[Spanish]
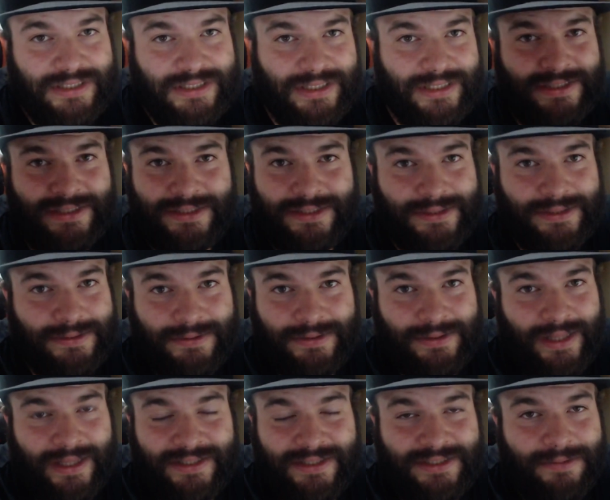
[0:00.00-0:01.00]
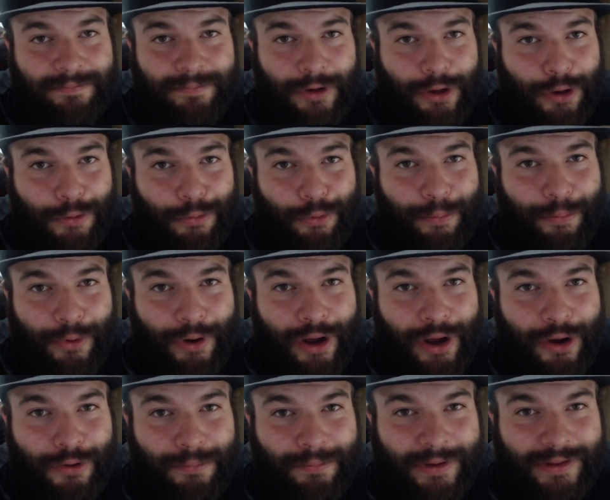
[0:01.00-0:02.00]
es tan simple como que
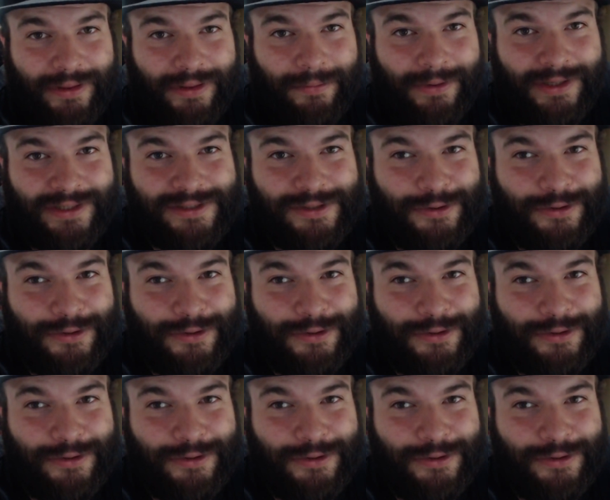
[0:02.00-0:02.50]
pongan compatibles